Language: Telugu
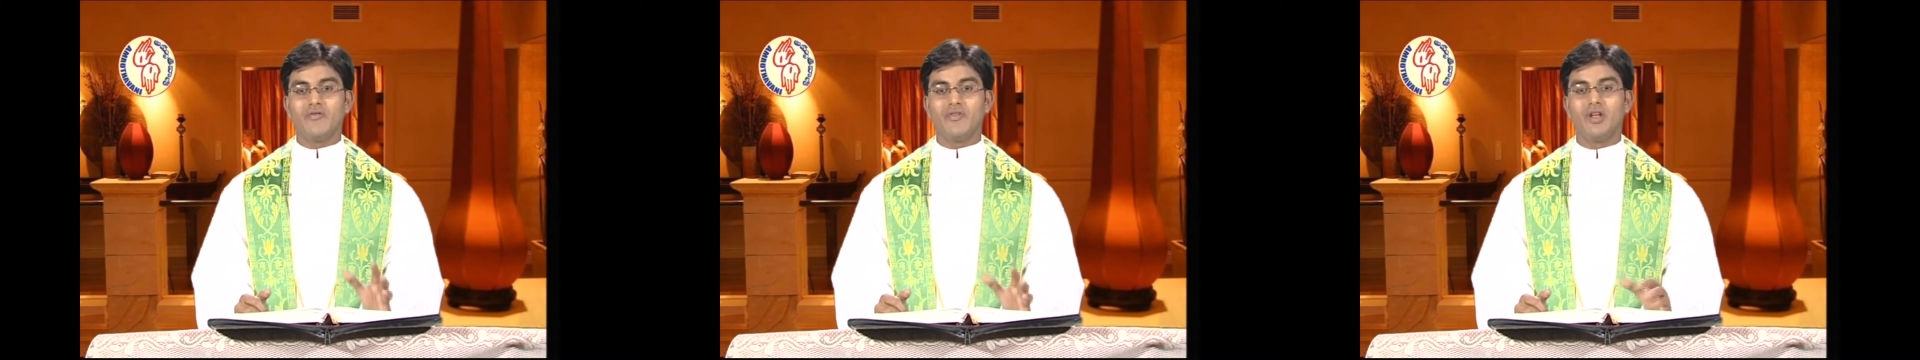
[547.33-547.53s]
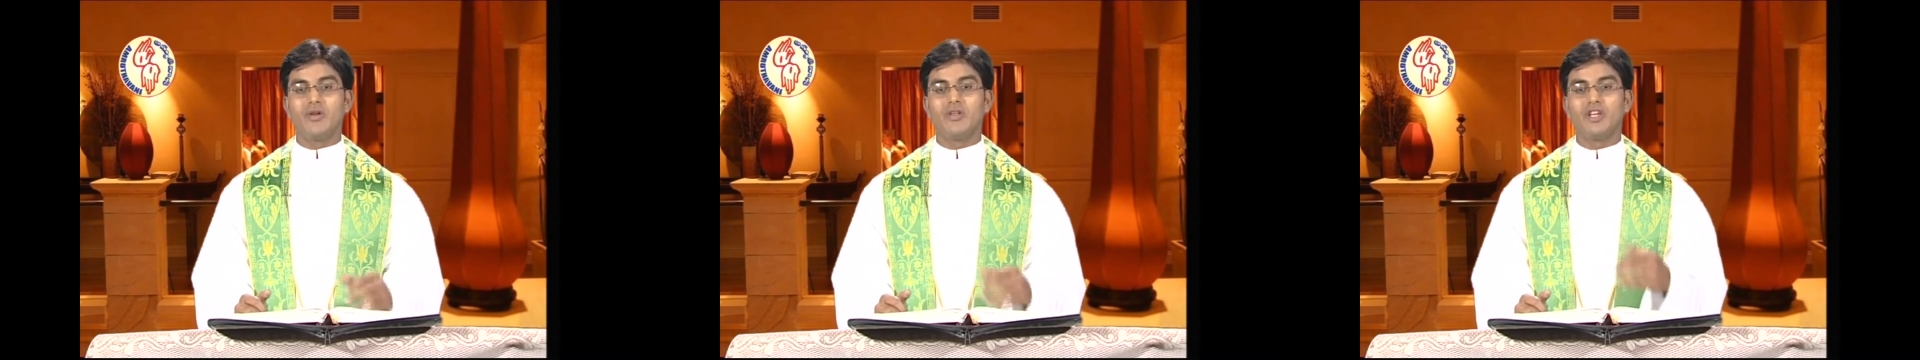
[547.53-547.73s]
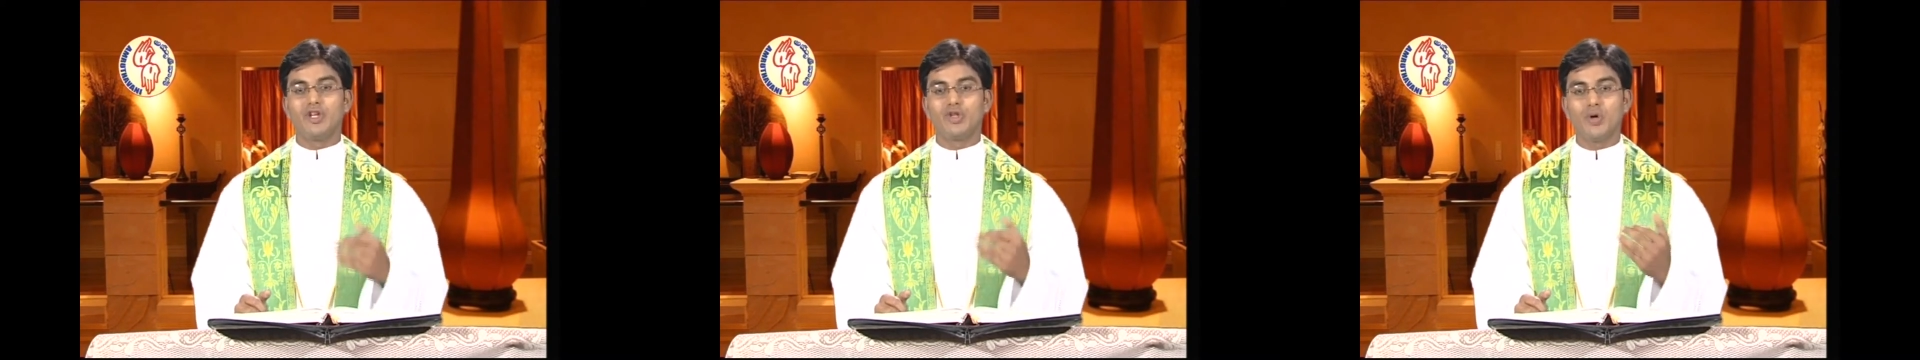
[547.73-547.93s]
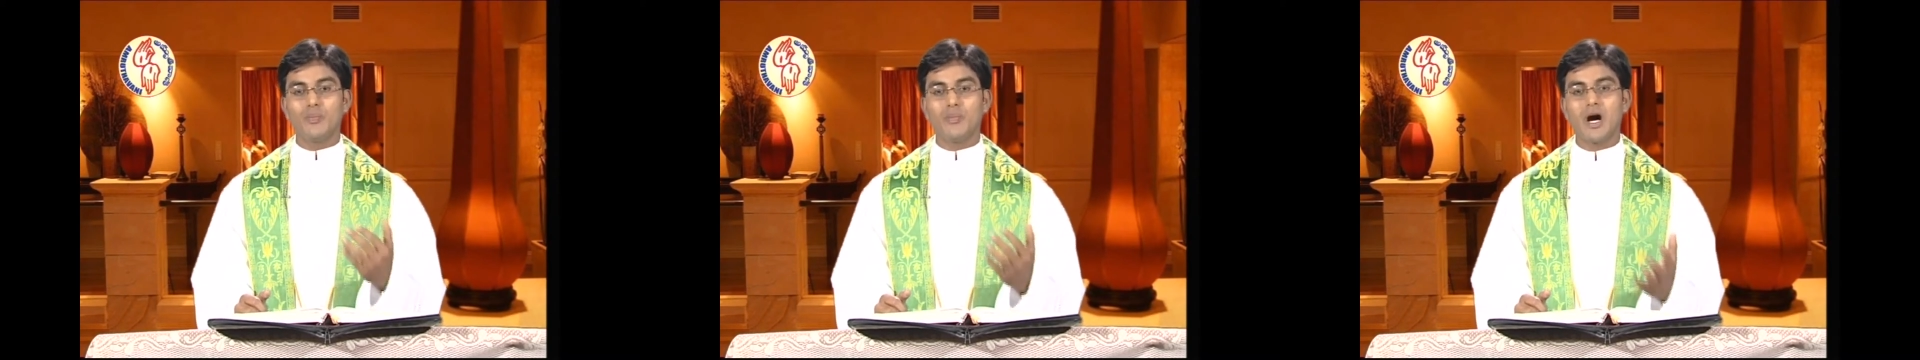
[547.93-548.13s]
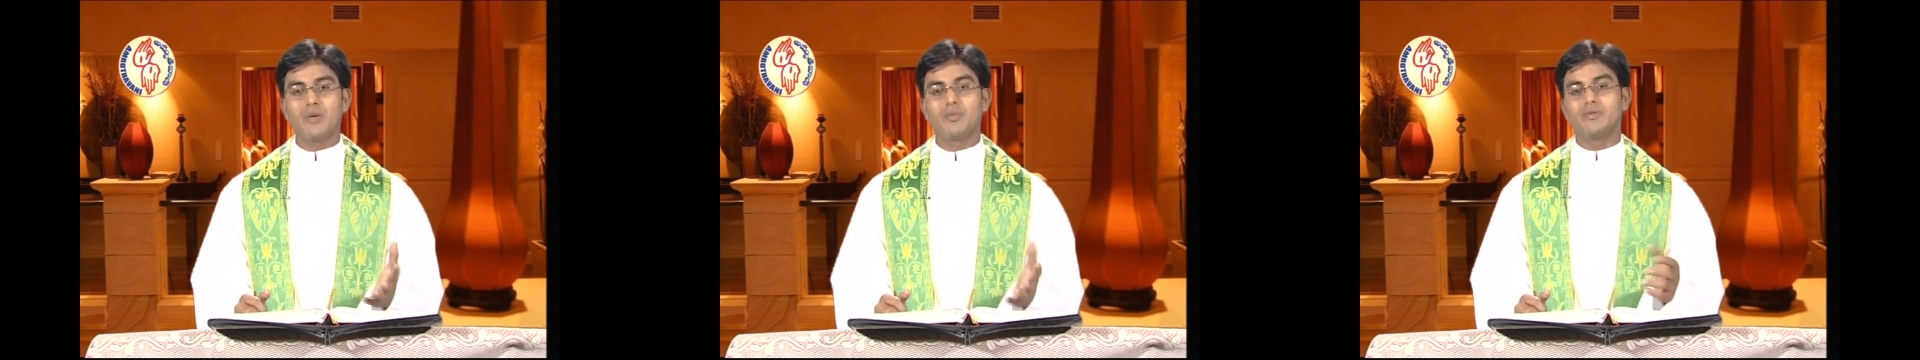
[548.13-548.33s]
వీళ్ళు ఏదో
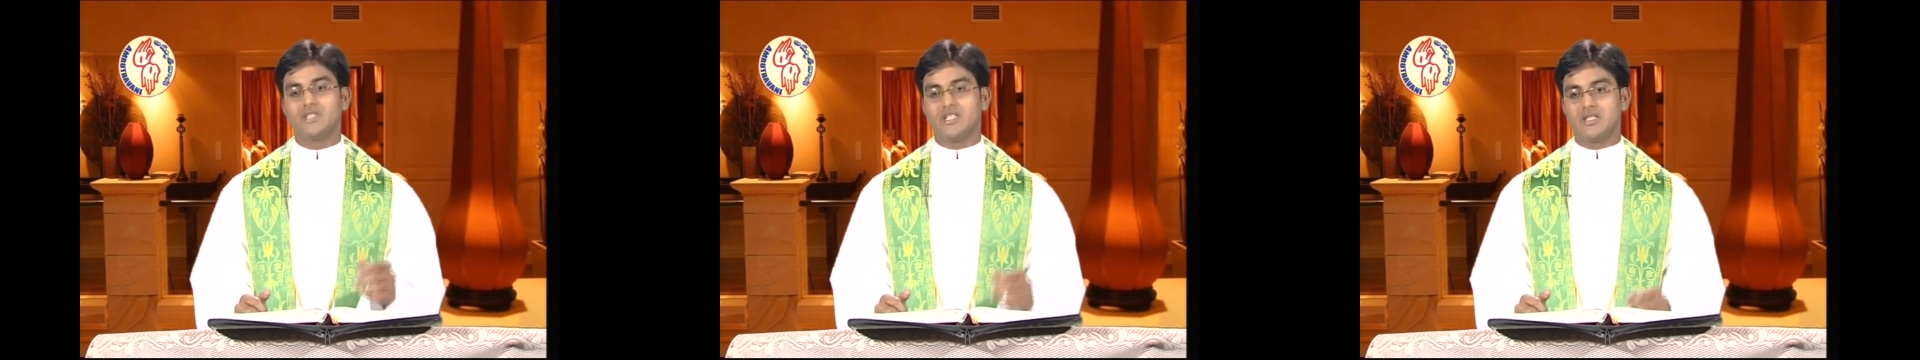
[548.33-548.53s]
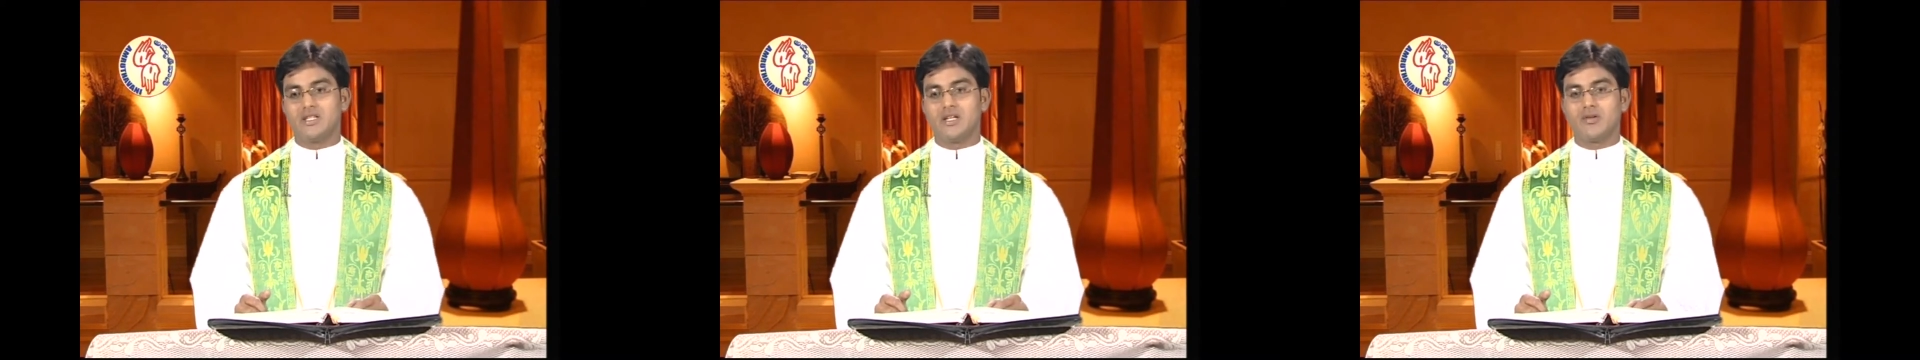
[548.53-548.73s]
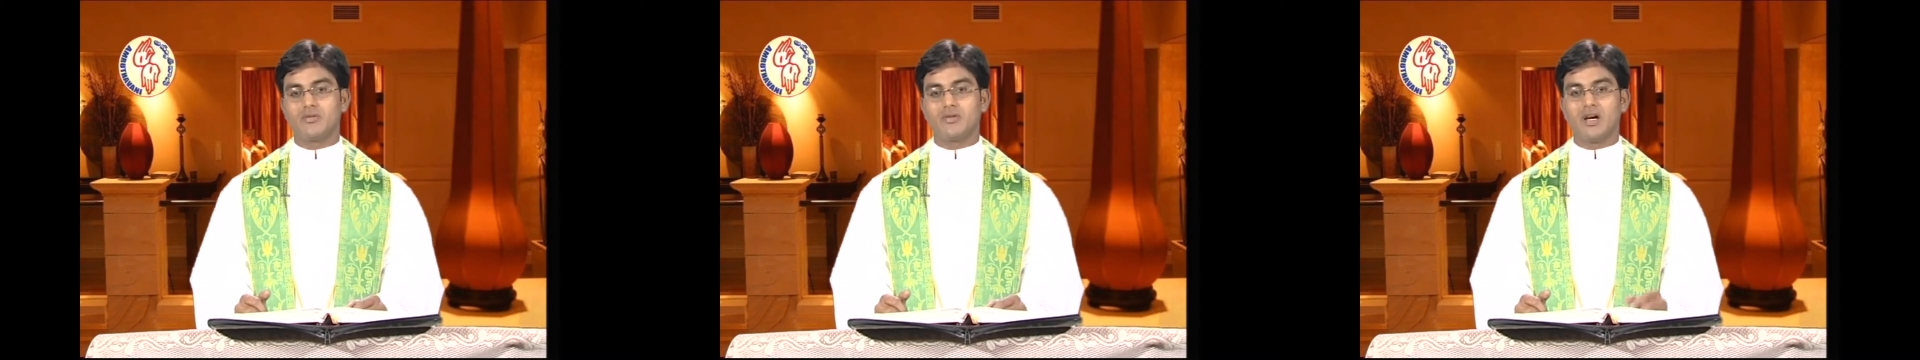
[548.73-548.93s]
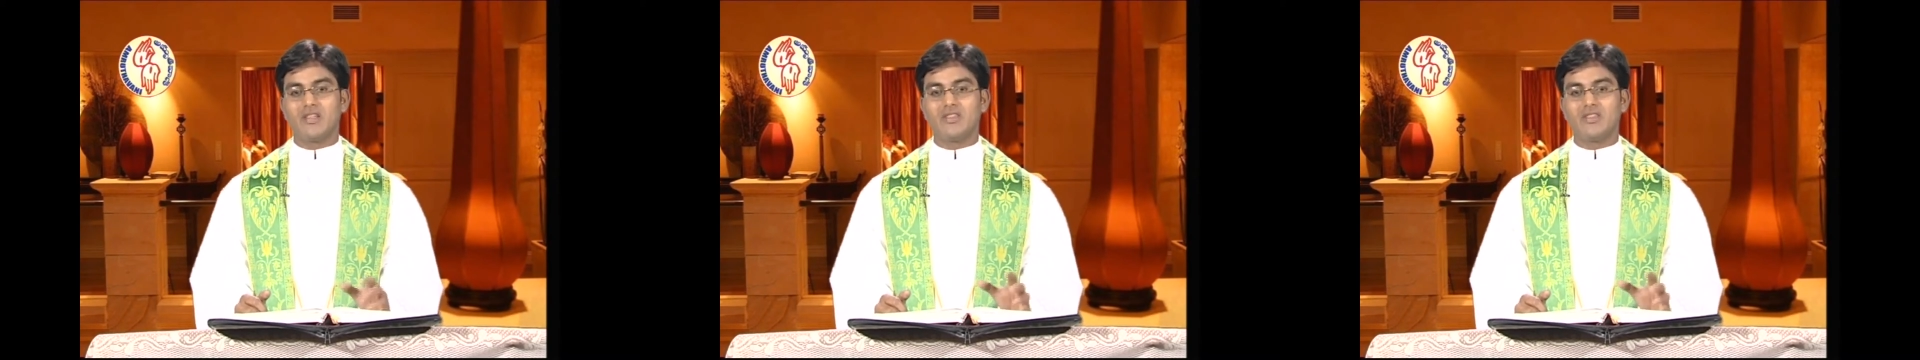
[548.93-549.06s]
పాపం చేశారు